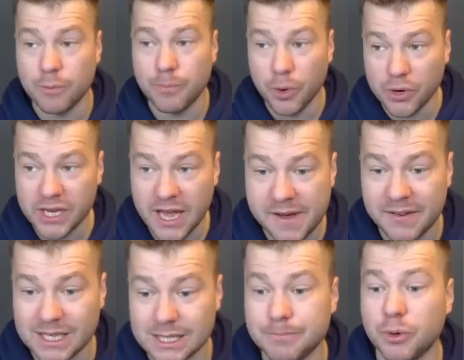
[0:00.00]

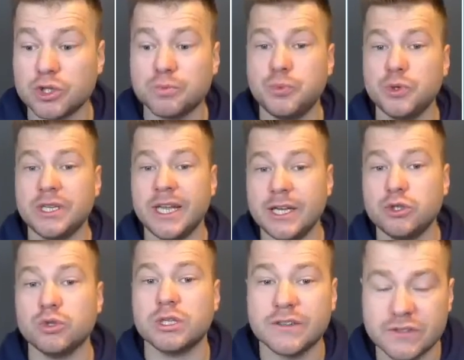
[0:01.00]
ponieważ po
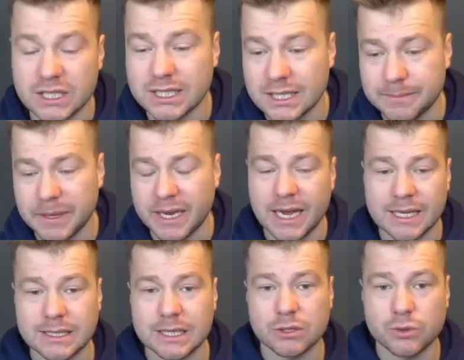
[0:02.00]
spłynięciu tych wszystkich
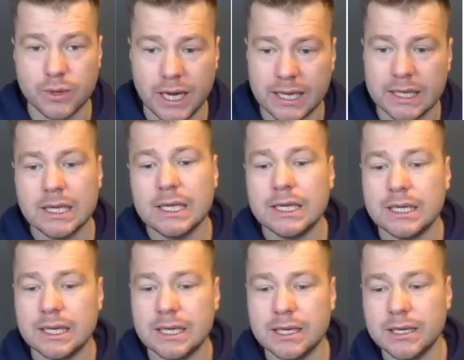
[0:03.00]
pieniędzy, które,
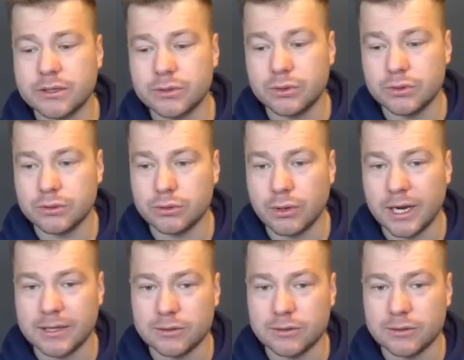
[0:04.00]
e, które